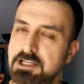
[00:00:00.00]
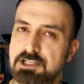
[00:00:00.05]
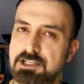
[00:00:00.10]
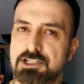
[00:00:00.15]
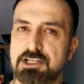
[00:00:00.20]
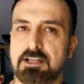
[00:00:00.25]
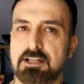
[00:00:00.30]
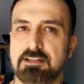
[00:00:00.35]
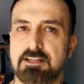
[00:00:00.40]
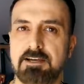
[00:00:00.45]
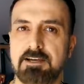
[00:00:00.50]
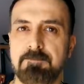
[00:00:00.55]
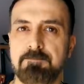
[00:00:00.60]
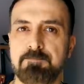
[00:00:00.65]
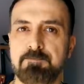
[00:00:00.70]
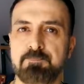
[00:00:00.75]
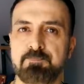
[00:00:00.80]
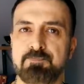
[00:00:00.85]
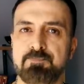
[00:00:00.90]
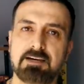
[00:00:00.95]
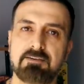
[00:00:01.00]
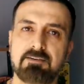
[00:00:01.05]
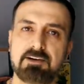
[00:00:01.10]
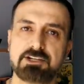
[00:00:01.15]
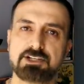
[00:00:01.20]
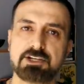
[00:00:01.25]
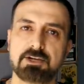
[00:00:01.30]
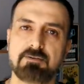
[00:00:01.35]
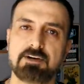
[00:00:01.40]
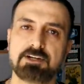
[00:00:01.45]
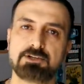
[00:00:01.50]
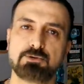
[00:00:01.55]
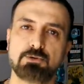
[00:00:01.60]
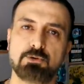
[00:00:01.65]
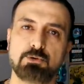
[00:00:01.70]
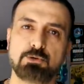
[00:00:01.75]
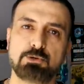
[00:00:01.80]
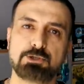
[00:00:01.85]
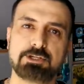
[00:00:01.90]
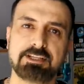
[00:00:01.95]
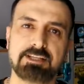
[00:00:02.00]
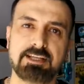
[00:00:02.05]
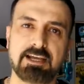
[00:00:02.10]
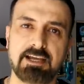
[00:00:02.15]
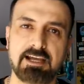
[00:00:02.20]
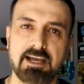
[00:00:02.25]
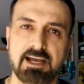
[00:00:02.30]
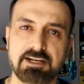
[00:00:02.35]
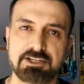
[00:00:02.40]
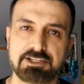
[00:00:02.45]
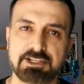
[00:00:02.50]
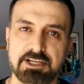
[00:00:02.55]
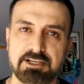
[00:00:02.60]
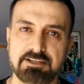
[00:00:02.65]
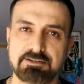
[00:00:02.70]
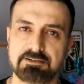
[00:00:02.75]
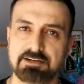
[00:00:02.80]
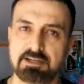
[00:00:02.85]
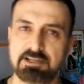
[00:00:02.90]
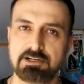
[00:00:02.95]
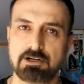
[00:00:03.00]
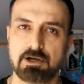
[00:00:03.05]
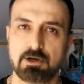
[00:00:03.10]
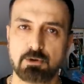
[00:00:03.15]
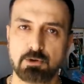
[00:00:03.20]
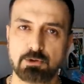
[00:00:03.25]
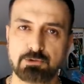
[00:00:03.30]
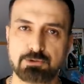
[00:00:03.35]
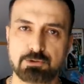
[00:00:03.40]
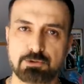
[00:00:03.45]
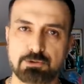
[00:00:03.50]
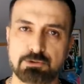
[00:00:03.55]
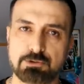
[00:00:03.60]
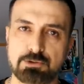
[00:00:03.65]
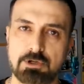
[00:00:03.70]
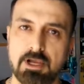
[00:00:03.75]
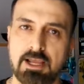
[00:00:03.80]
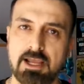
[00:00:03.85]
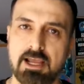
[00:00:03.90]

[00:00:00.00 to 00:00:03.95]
İnşallah yavaş yavaş ülkede her şey rayına oturur.